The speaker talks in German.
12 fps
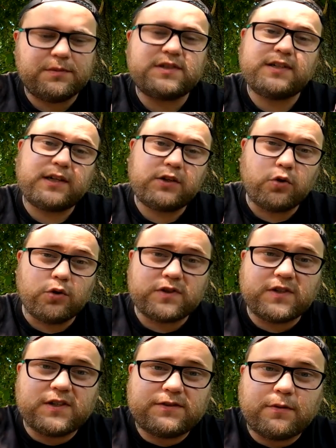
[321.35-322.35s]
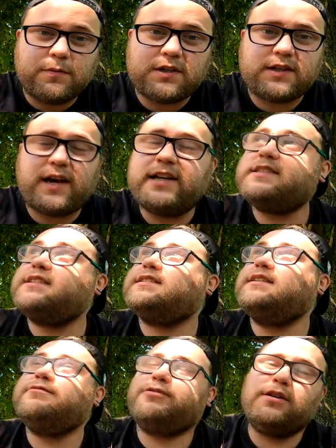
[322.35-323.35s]
Mysteriöse ist für mich der einzig
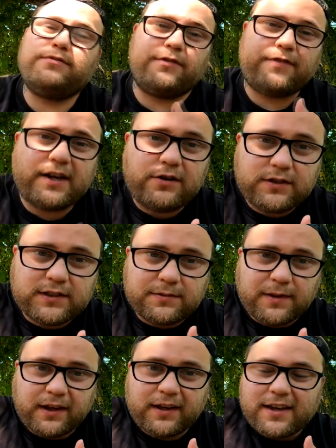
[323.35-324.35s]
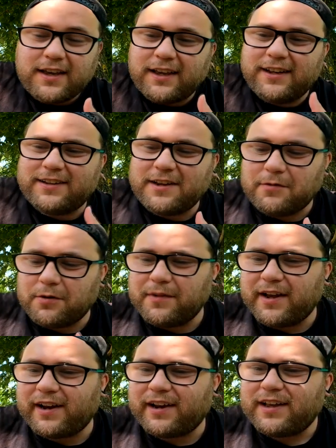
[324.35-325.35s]
sinnvolle Verwendungszweck in dem
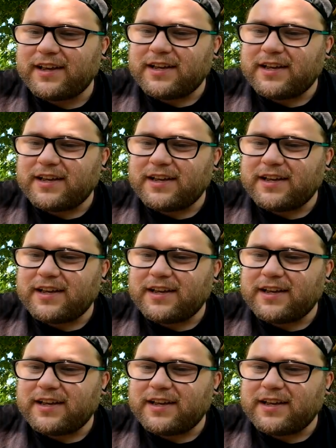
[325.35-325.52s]
Moment.